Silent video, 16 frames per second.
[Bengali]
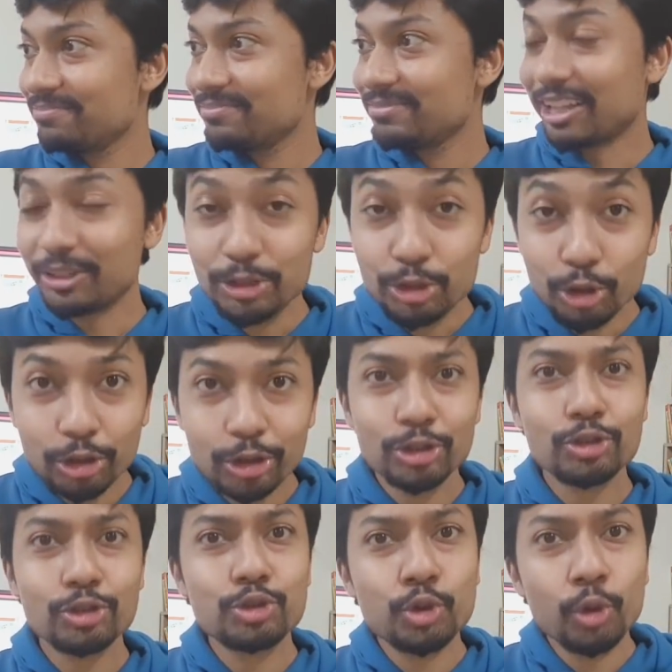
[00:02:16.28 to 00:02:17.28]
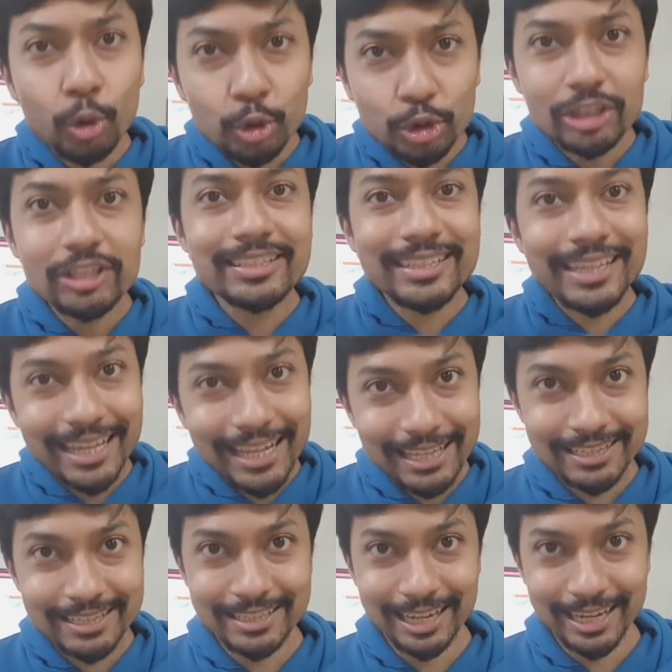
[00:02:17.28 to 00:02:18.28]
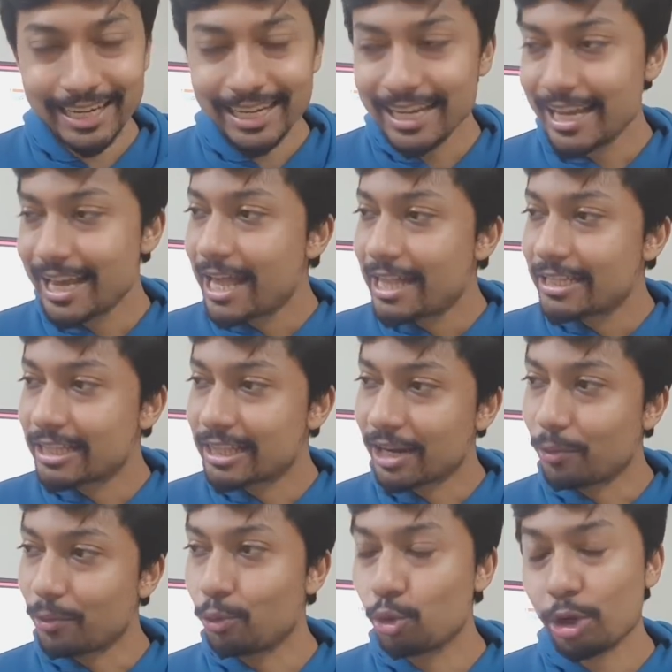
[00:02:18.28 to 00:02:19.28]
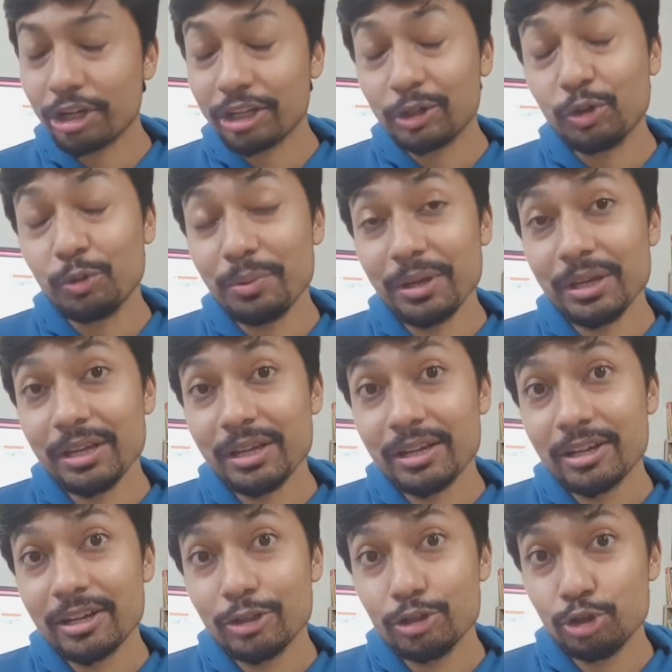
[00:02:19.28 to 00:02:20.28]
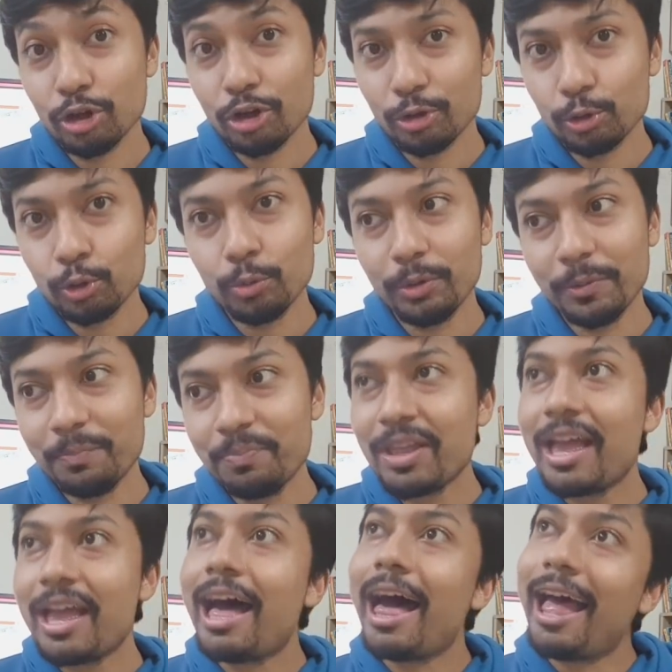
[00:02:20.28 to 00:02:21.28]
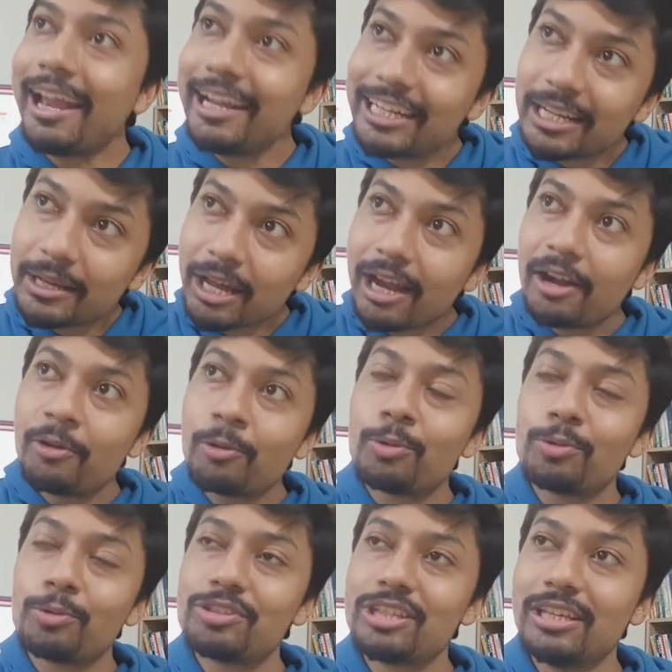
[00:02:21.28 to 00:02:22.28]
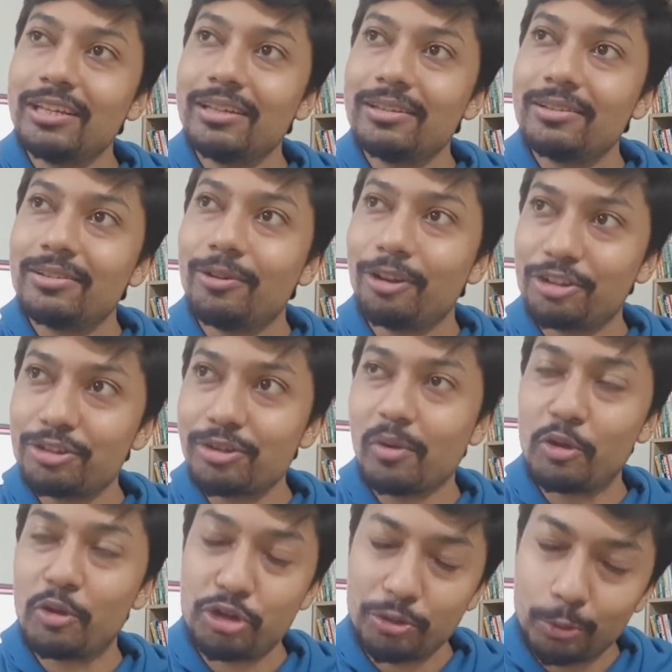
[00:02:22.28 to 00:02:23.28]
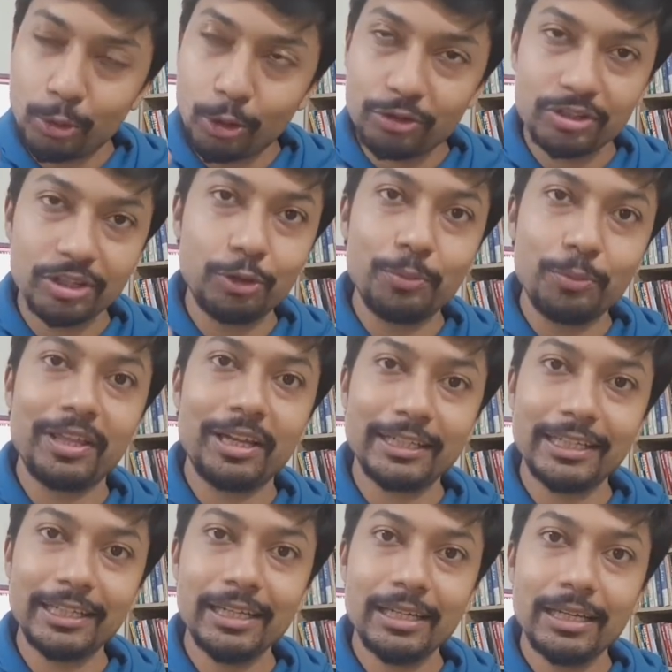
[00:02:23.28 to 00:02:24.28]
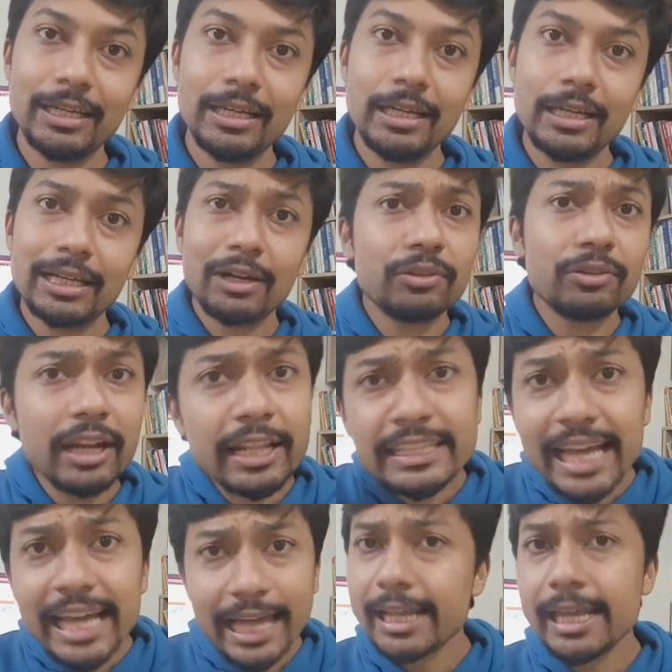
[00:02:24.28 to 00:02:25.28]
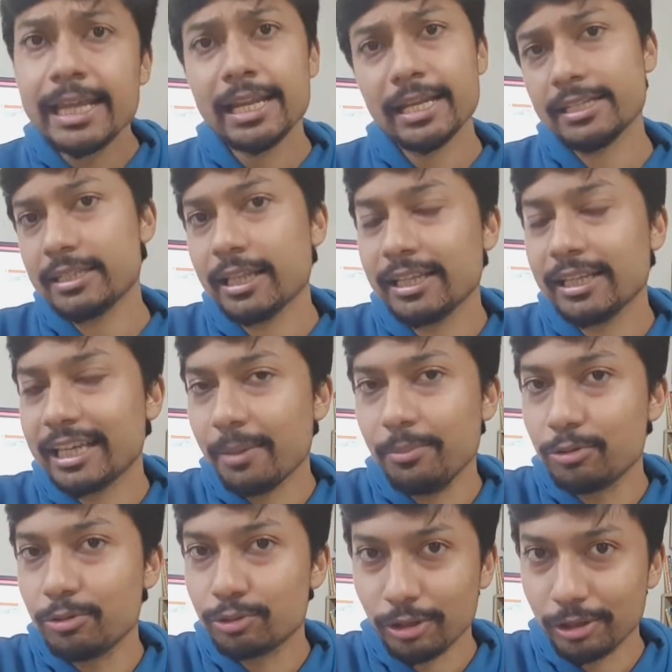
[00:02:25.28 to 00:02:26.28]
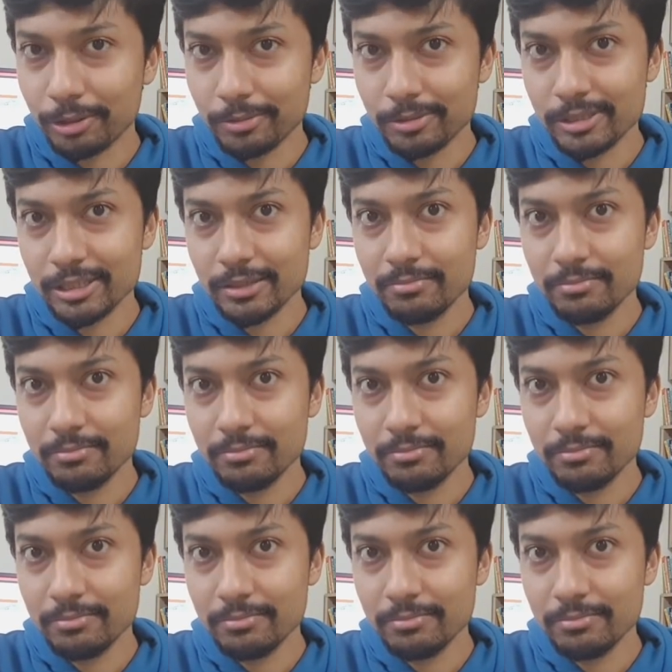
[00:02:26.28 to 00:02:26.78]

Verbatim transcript: তাদের যথেষ্ট সোশ্যাল স্কিলস নাই যে তারা অন্য একটা গ্রুপে জয়েন করবে আরেকটা কারণ হচ্ছে অনেক সময় মানুষের টক্সিক গ্রুপে থাকে কারণ তারা জানেই না যে তাদেরকে অ্যাবিউজ করা হচ্ছে